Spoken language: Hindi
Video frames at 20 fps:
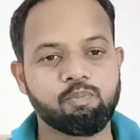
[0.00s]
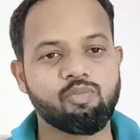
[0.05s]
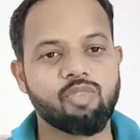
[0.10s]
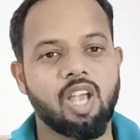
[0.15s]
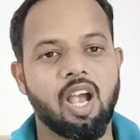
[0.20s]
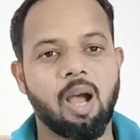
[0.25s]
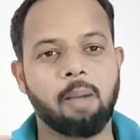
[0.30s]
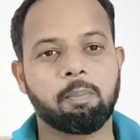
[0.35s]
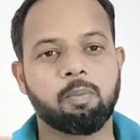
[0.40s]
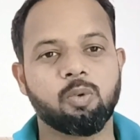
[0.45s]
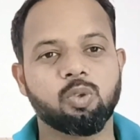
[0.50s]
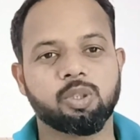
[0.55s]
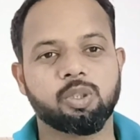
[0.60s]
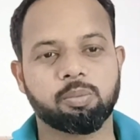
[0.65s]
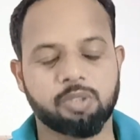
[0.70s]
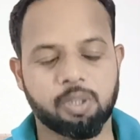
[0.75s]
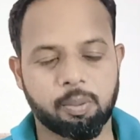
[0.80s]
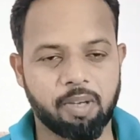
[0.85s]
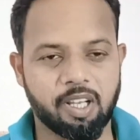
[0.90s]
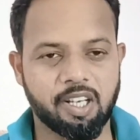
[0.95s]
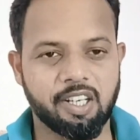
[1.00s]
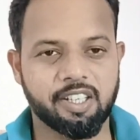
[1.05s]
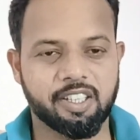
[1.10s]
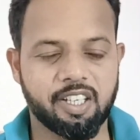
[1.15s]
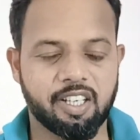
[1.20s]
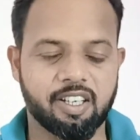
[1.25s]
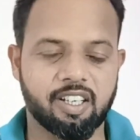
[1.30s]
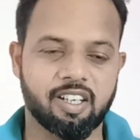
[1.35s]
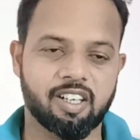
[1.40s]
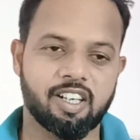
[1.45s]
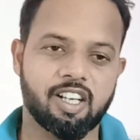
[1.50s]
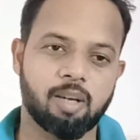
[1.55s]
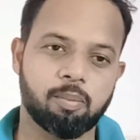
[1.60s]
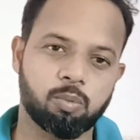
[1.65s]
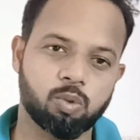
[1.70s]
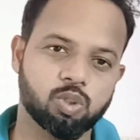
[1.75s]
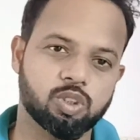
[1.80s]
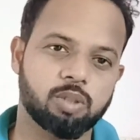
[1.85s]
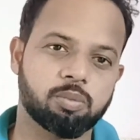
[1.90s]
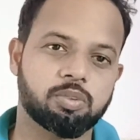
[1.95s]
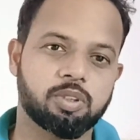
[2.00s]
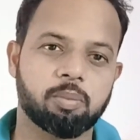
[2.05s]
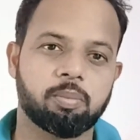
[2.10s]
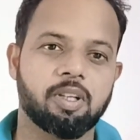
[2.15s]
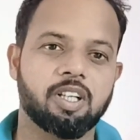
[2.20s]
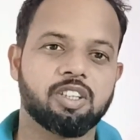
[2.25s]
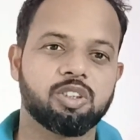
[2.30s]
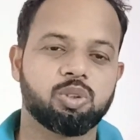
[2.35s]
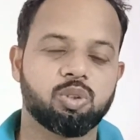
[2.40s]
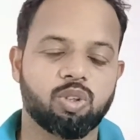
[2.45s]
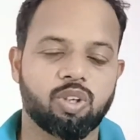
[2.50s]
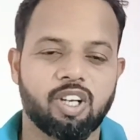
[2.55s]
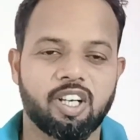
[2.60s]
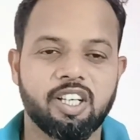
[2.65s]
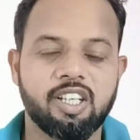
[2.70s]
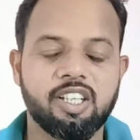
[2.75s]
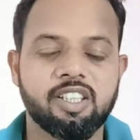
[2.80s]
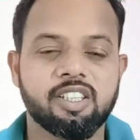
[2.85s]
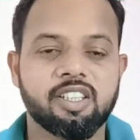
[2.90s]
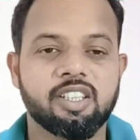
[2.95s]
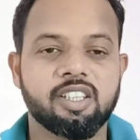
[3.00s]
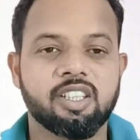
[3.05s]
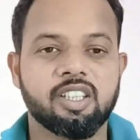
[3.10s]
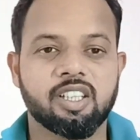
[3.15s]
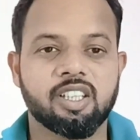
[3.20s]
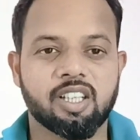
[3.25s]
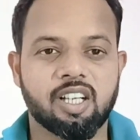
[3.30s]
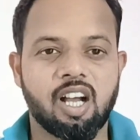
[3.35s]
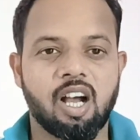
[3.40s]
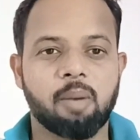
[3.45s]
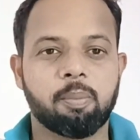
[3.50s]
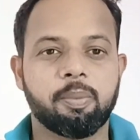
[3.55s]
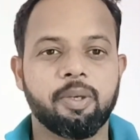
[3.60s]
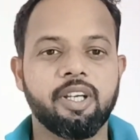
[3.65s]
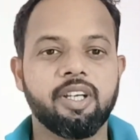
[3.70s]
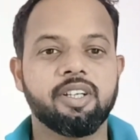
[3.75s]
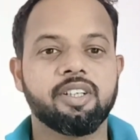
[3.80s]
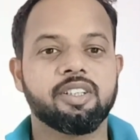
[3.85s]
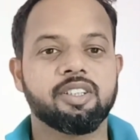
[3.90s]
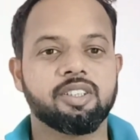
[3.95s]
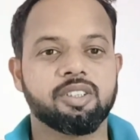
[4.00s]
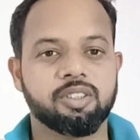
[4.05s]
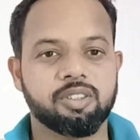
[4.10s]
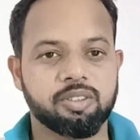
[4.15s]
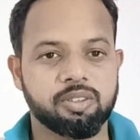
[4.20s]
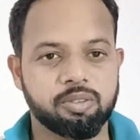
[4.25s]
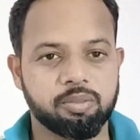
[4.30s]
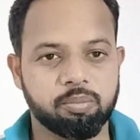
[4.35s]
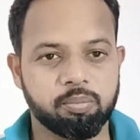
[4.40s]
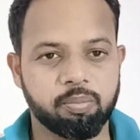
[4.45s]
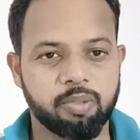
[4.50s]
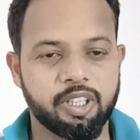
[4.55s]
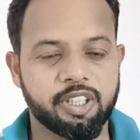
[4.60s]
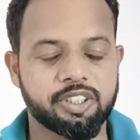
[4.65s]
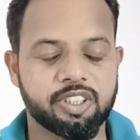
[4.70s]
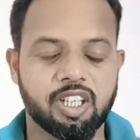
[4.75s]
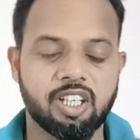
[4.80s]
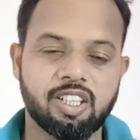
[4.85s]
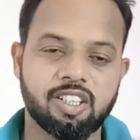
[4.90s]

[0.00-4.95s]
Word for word: आपको सबसे पहले क्या करना है आपको सबसे पहले जुड़ना है कहाँ पे मेरे साथ